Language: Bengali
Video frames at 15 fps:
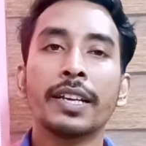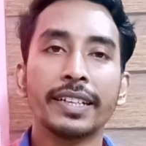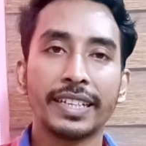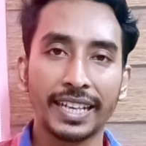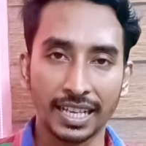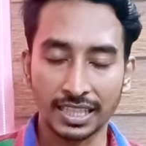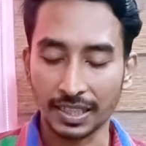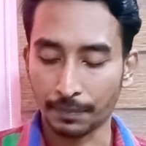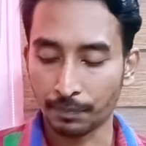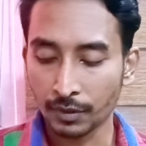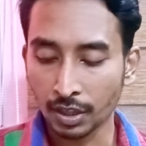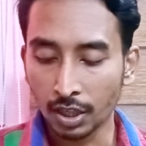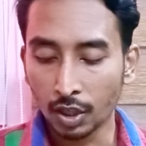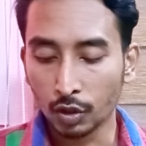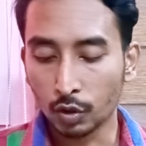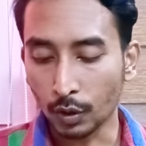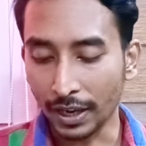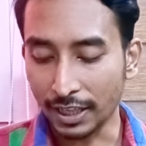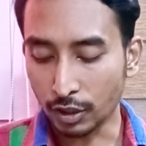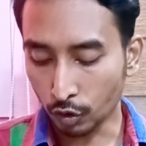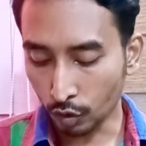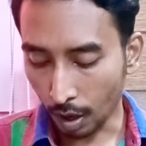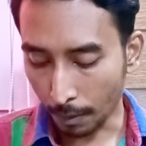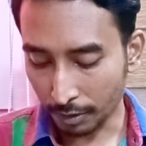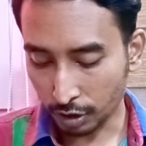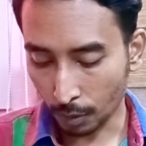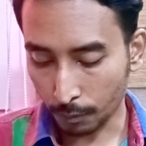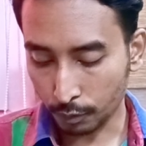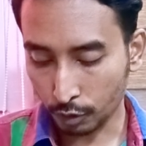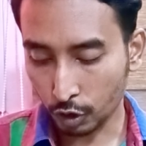ঠিক আছে তো এই জন্য আমি
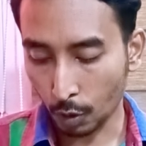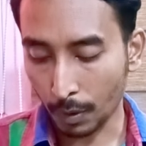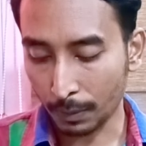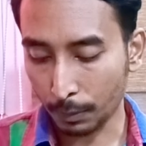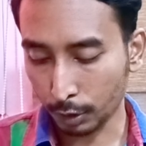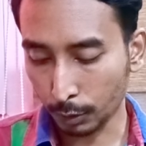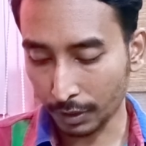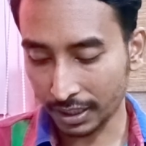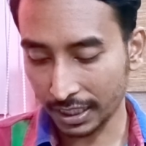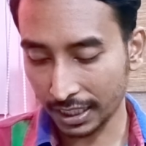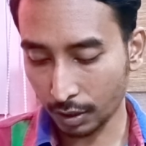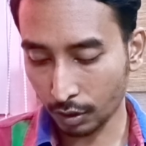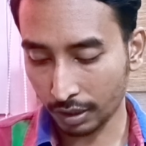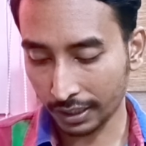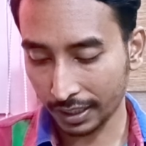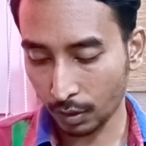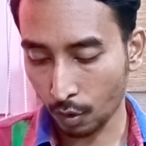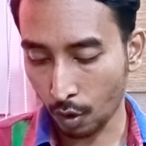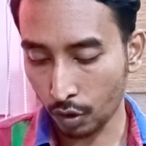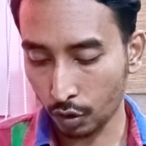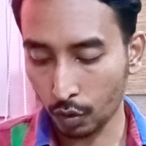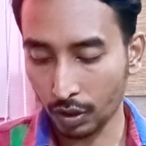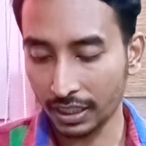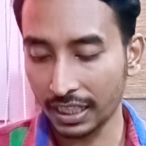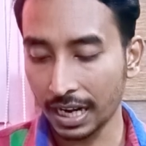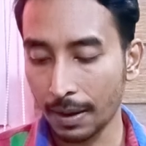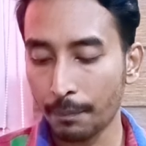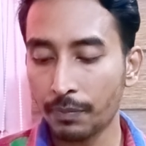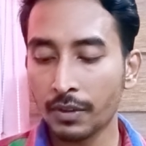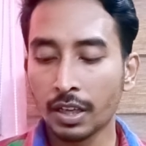সব সবার প্রথমে স্ক্রিন রেকর্ডটাকে অন করে
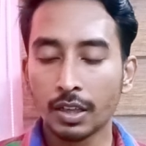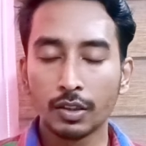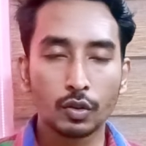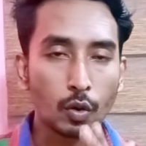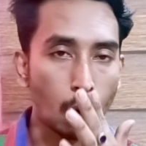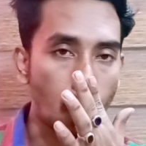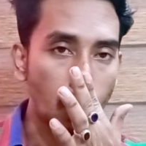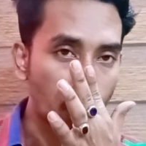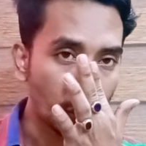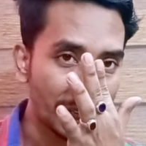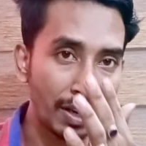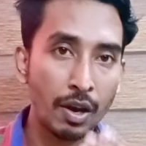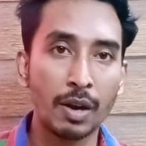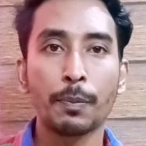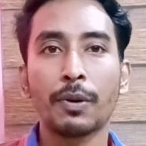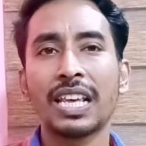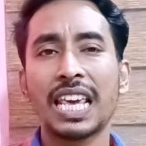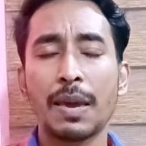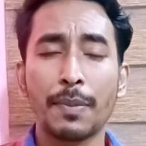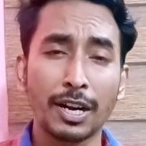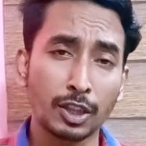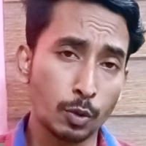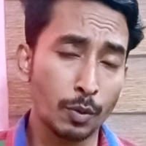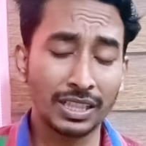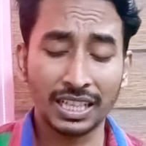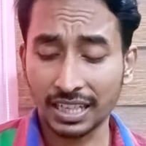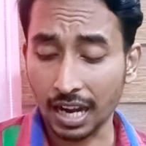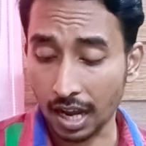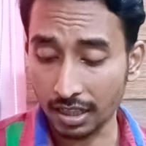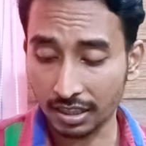নিলাম তো অন করে নেওয়ার পরে এবার তোমাদের
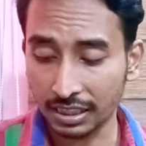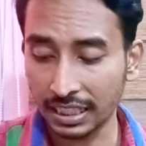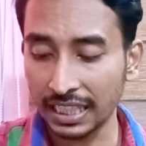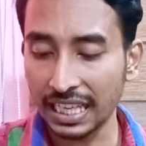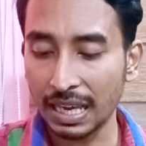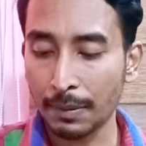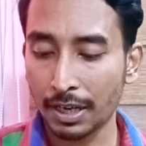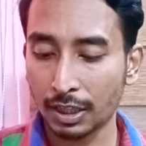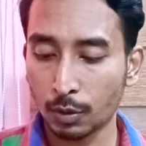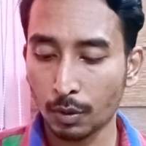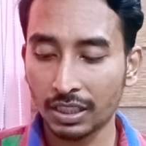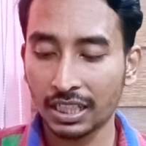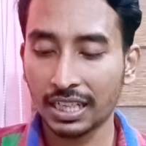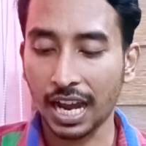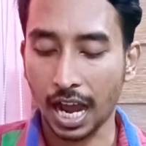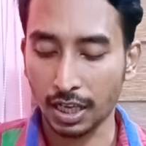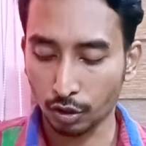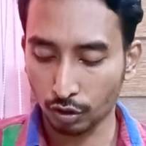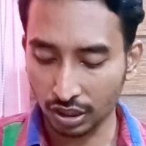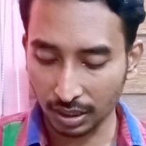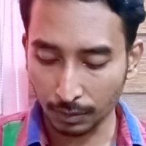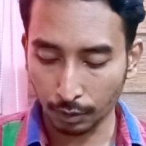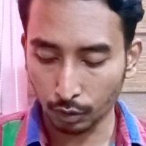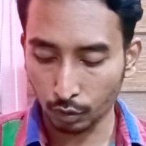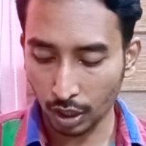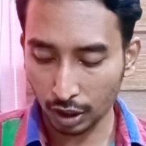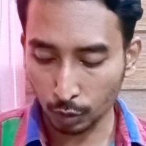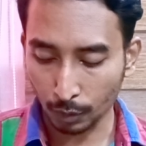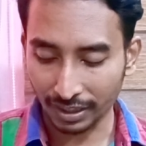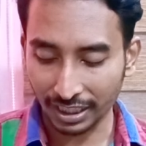কাজ কি এবার তোমাদের কাজ হচ্ছে বন্ধুরা
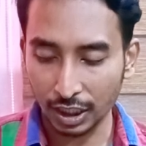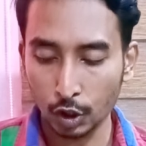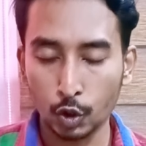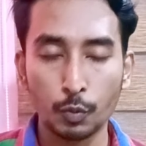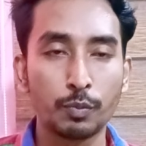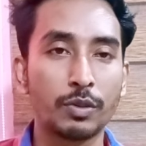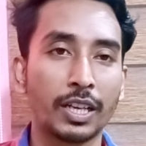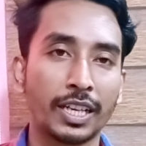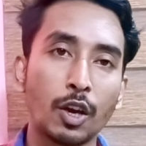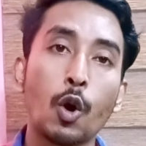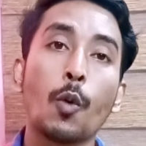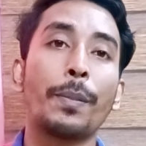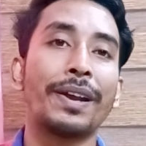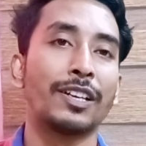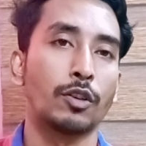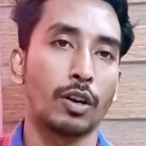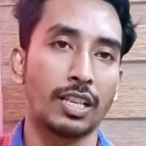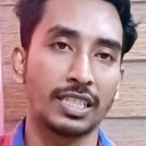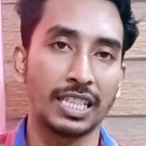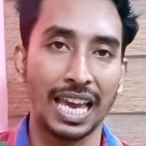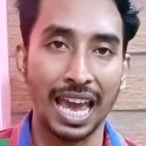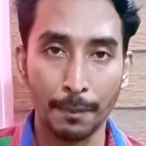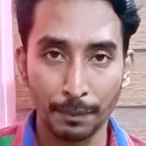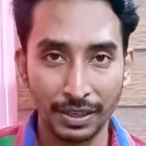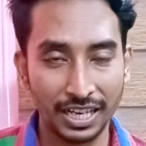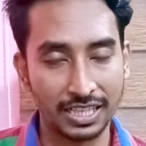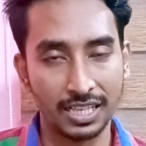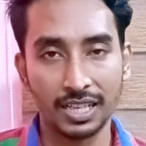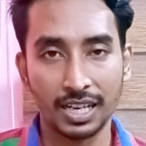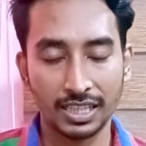তোমাদের ইউটিউবটাকে ওপেন করা যে অ্যাপ্লিকেশানটা